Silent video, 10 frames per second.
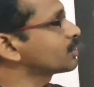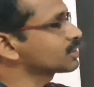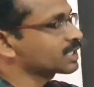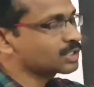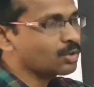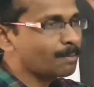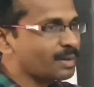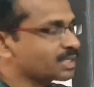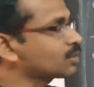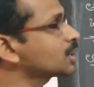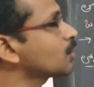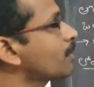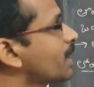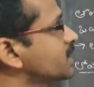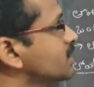పదవ తరగతిలో పదకొండవ
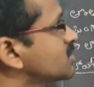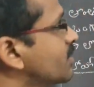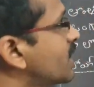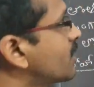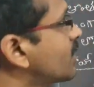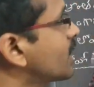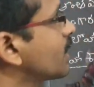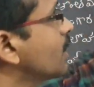పాఠ్యాంశమైనటువంటి